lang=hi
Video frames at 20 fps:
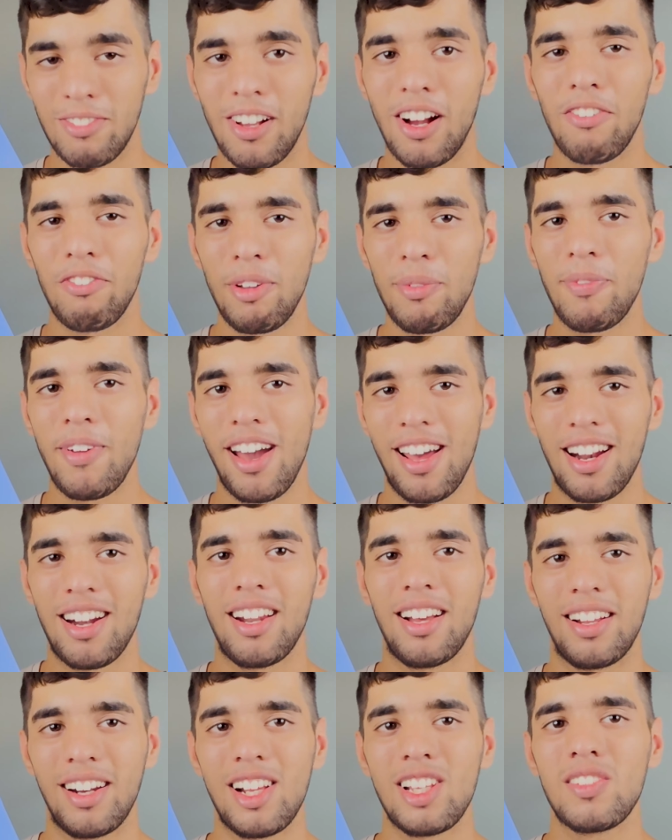काफी प्यारा
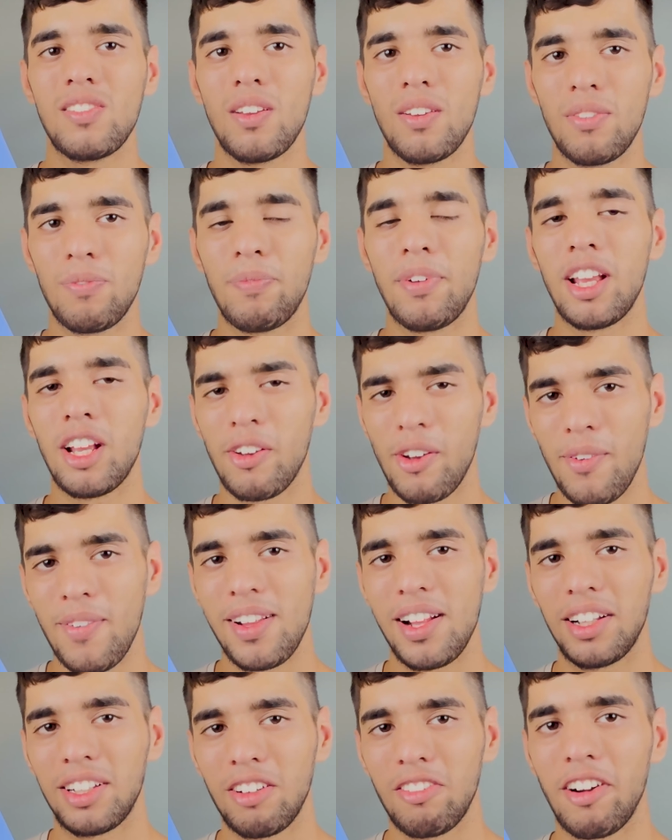लग रहा है इसमें पिंक भी मिल
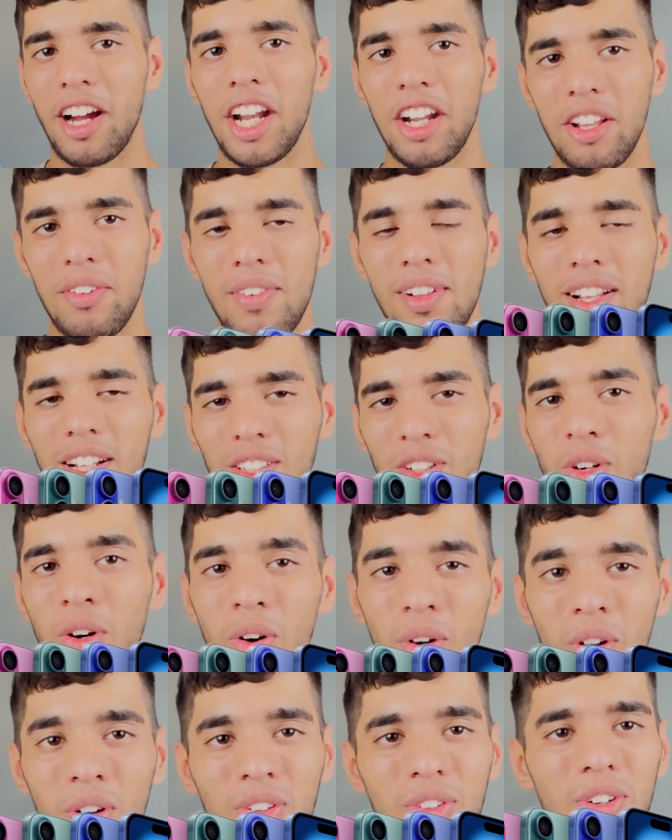जाता है व्हाइट भी मिल जाता है
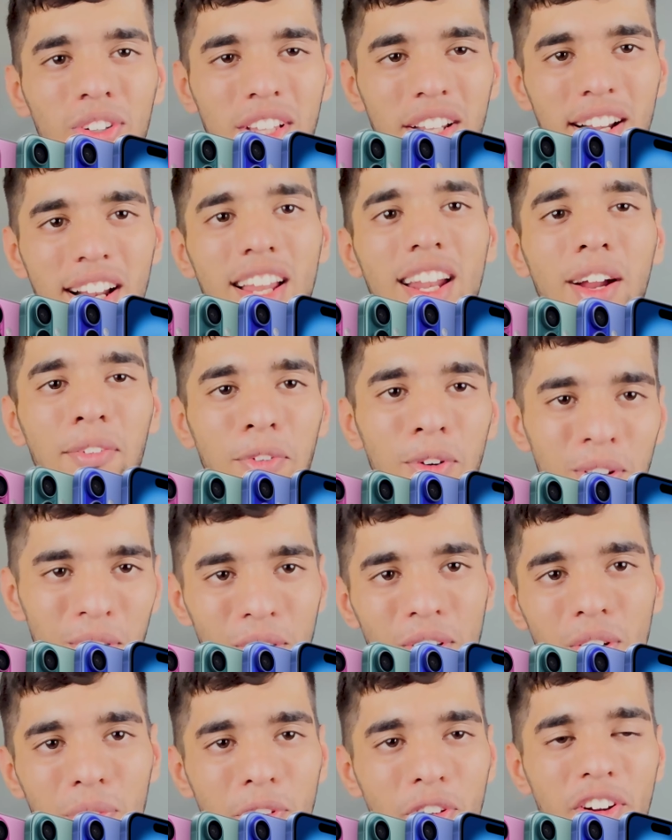और दो तीन कलर आपको
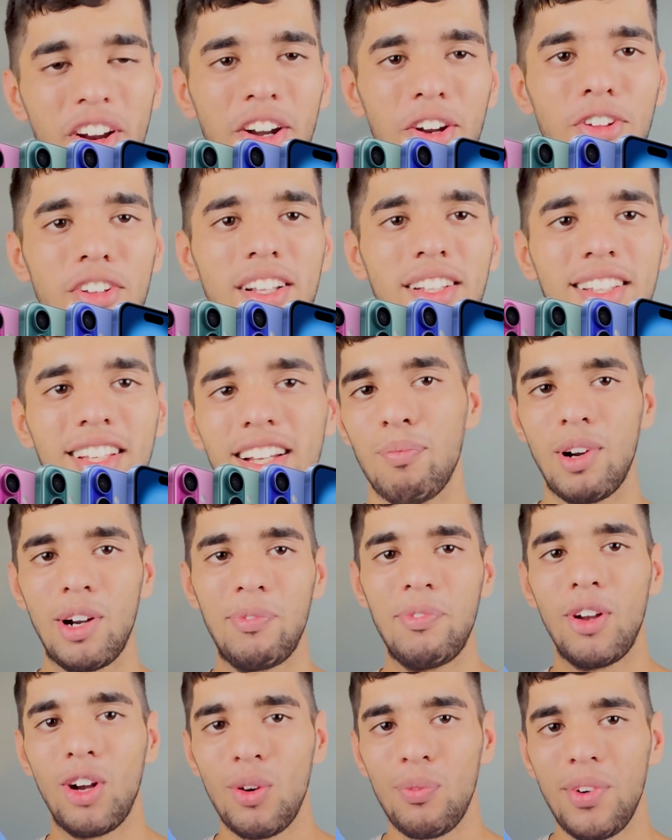और प्रोवाइड हो जाते हैं बट
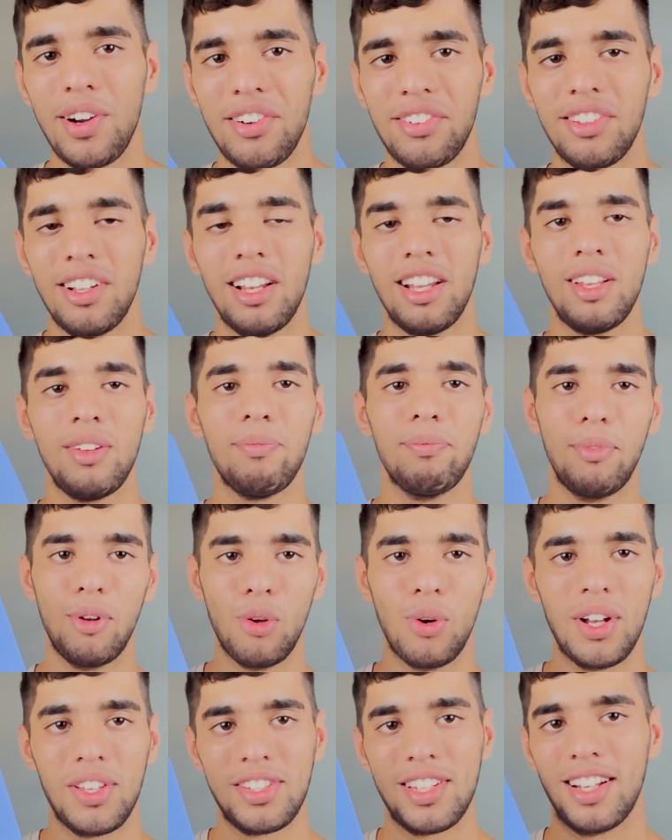मेरे को पर्सनली
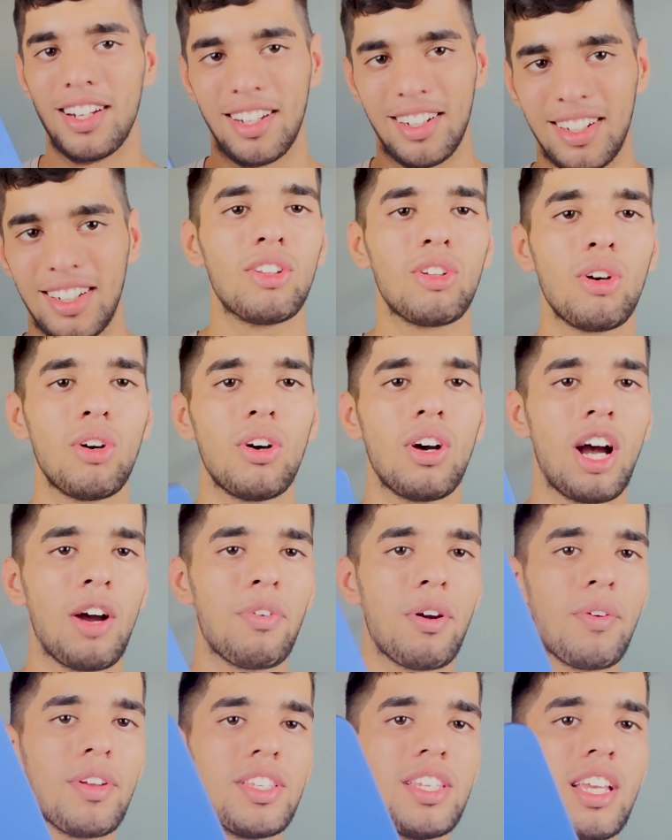ब्लू अच्छा लगा तो अब
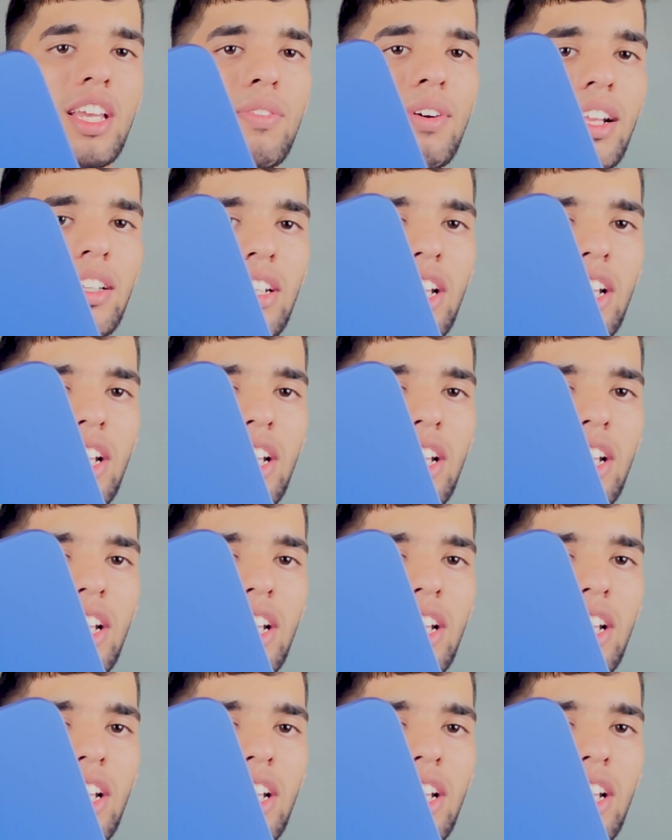हम इसी की बात